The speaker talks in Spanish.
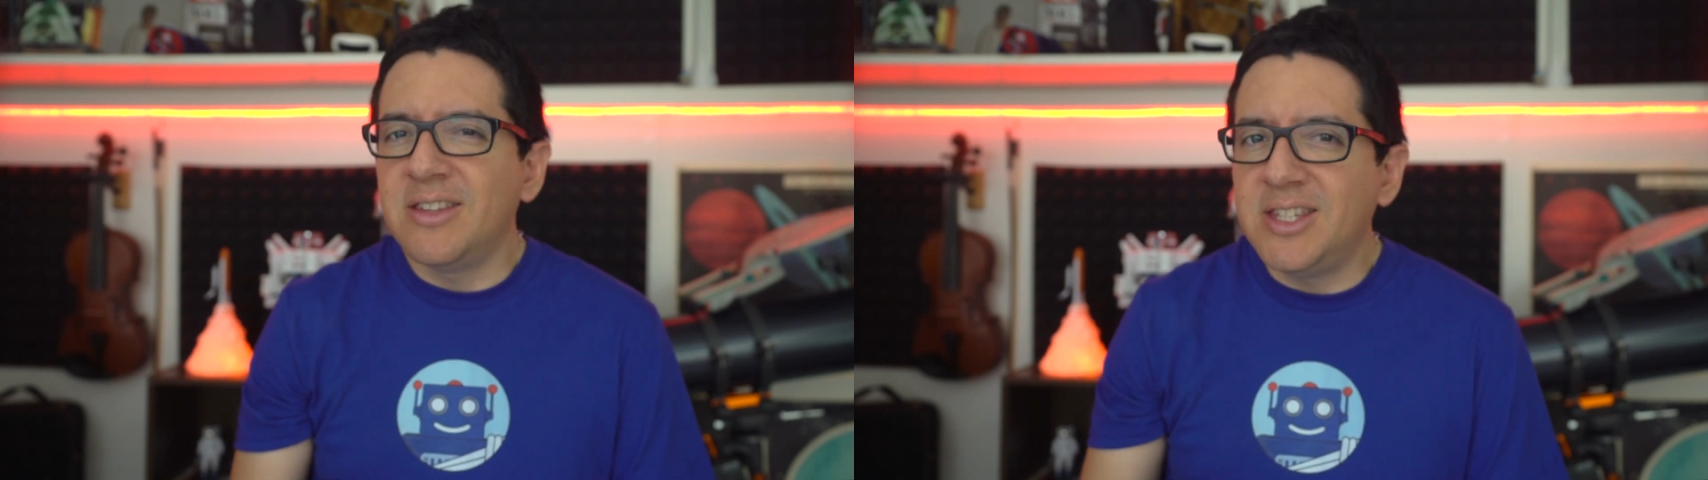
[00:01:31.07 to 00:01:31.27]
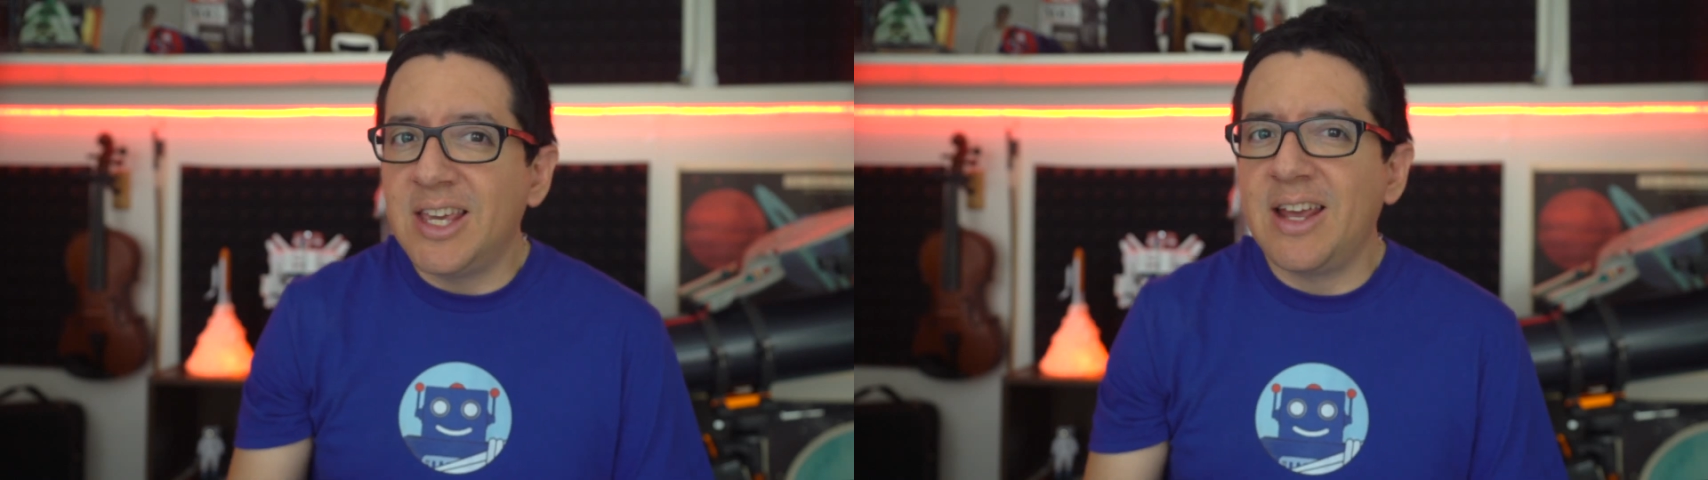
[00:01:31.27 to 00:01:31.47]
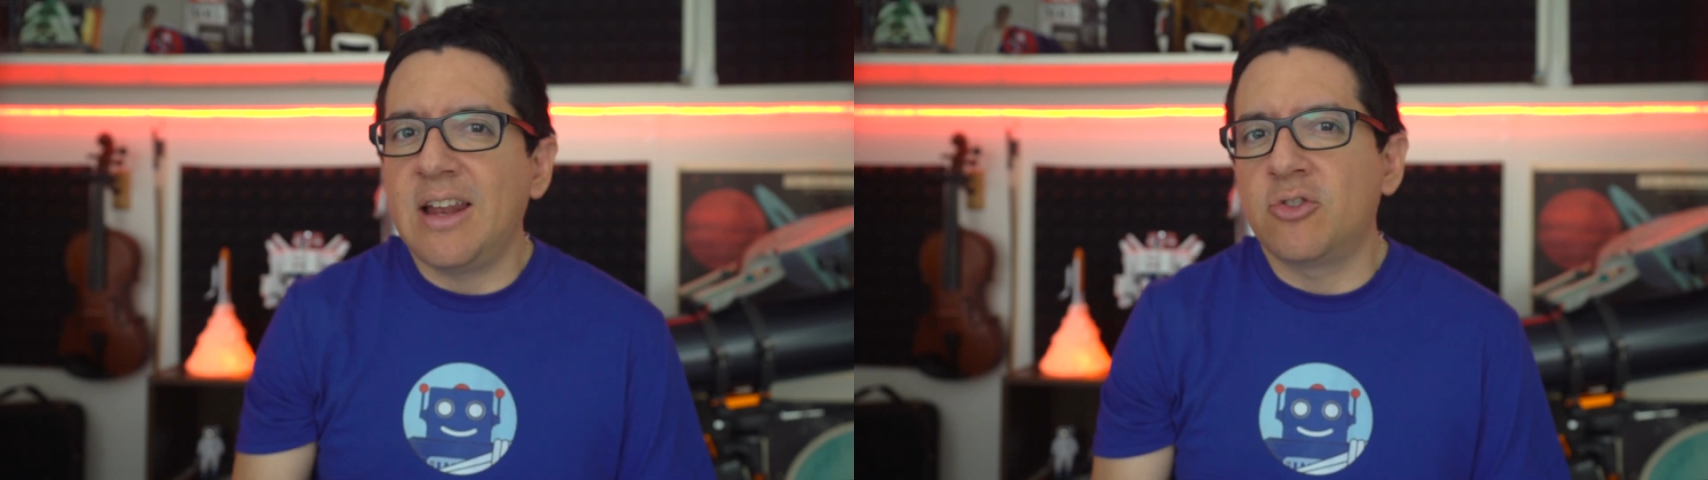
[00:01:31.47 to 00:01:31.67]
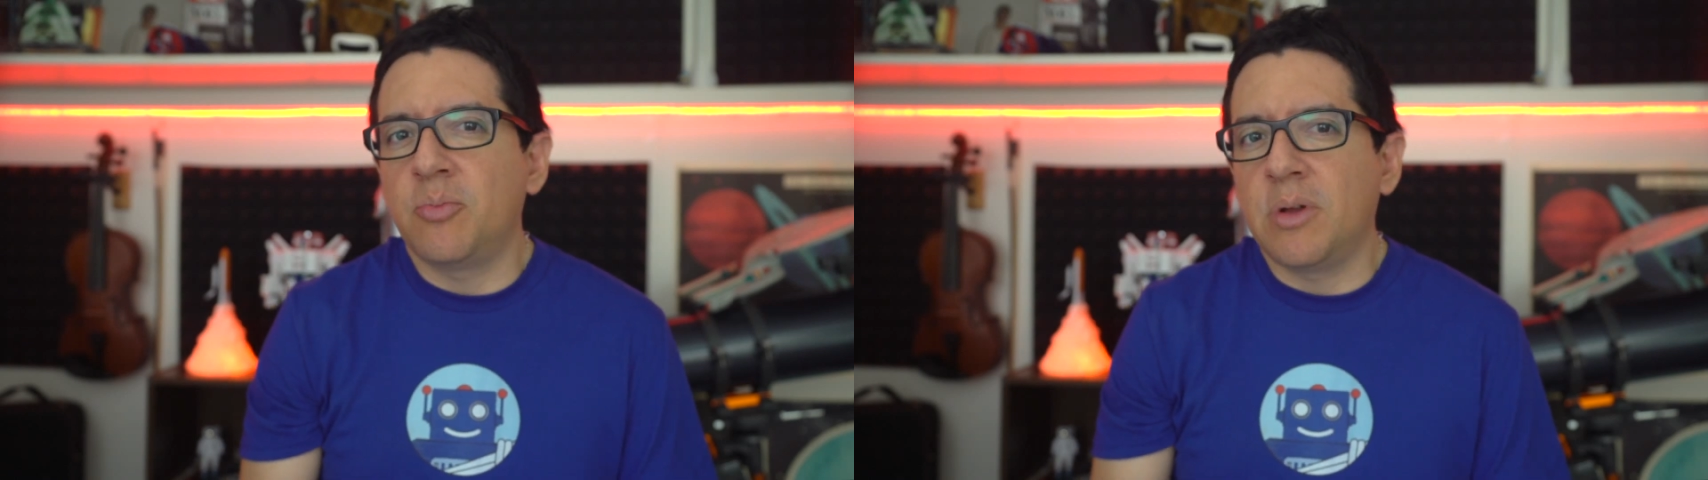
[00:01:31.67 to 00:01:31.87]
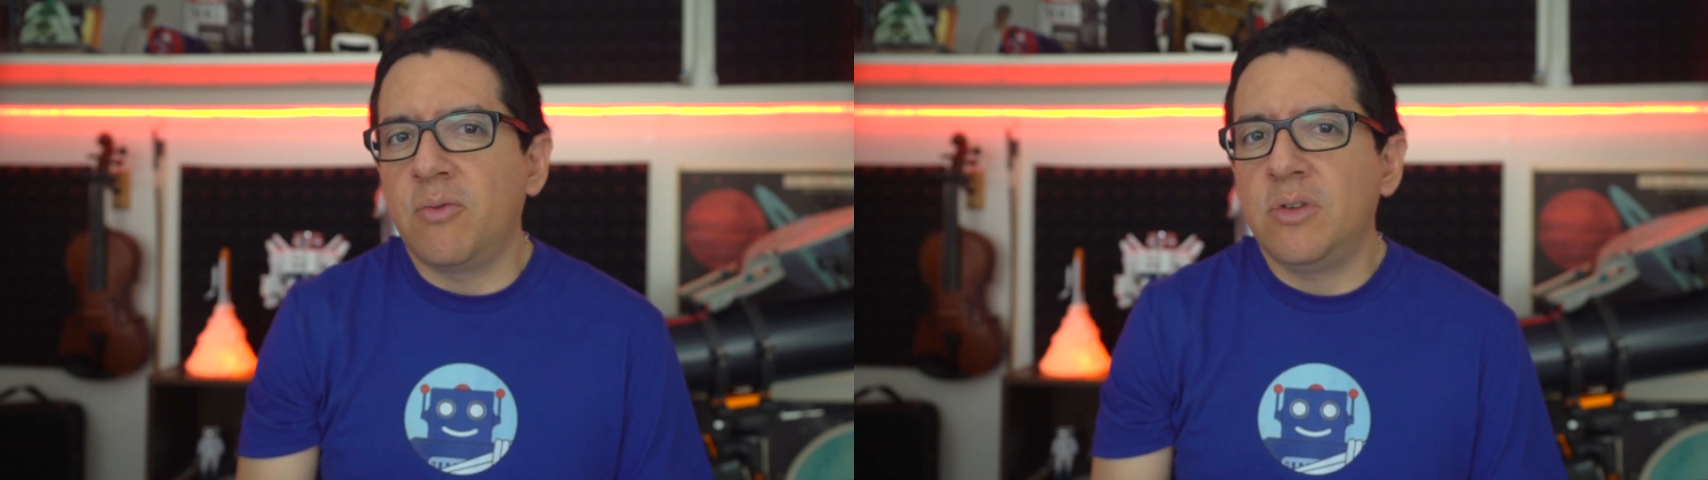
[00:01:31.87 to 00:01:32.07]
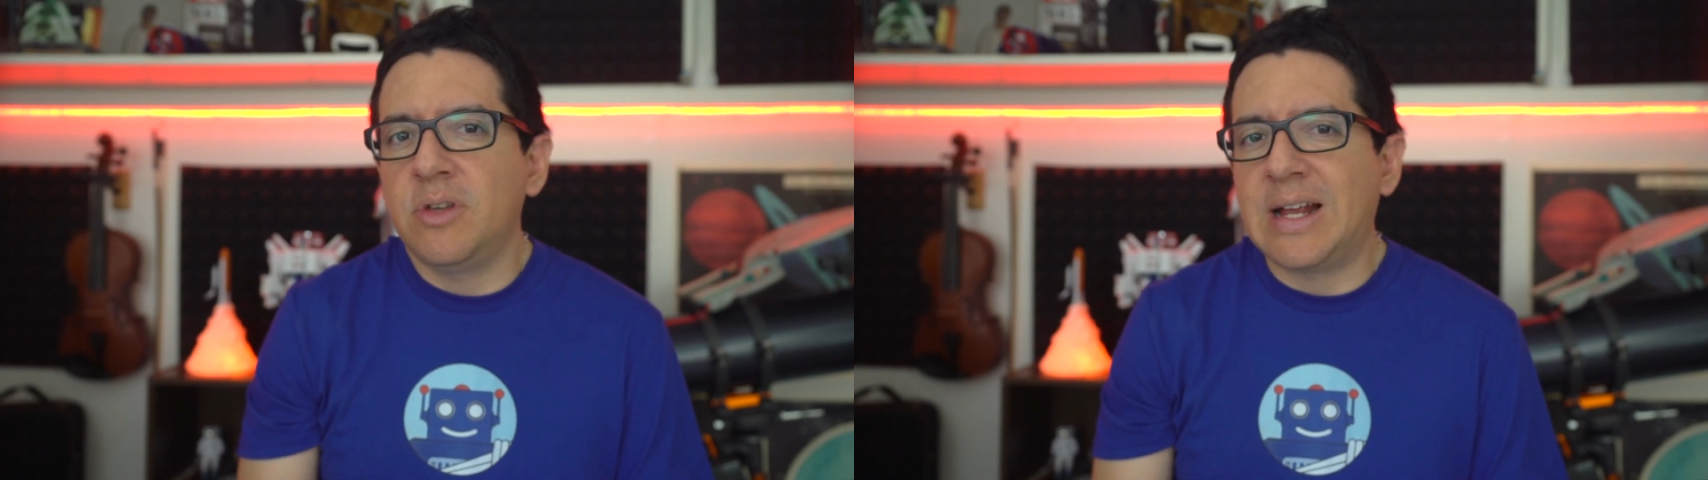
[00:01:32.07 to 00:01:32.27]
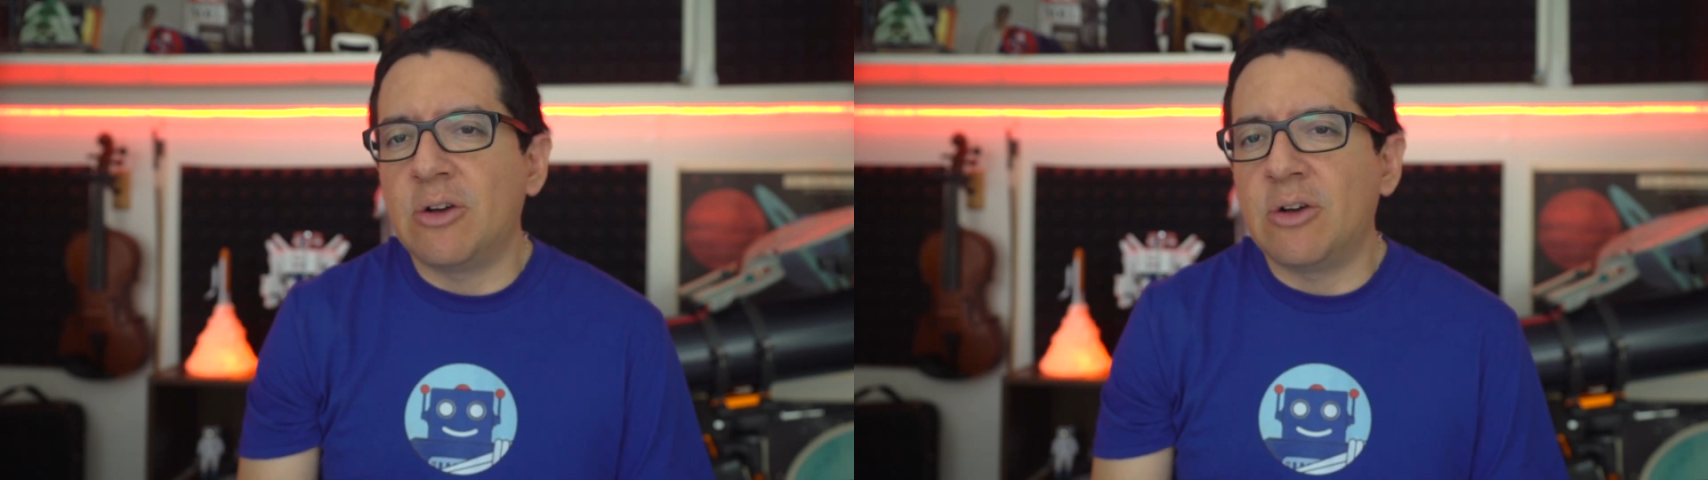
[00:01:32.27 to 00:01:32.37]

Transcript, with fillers: llegue a la superficie